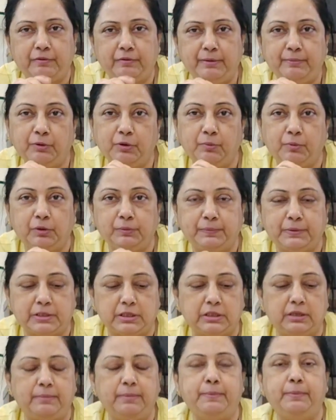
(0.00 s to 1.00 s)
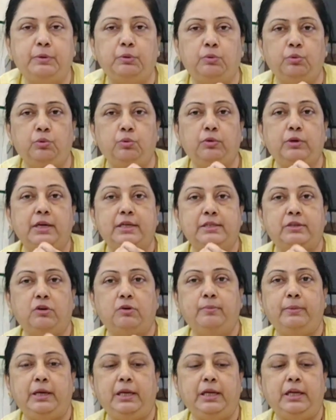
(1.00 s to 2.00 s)
वाली मेरे को बहुत पसंद है अभी मैं ढूंढूंगी ऐसा
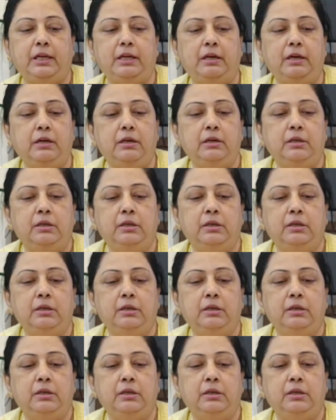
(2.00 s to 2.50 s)
और मिलेगी ना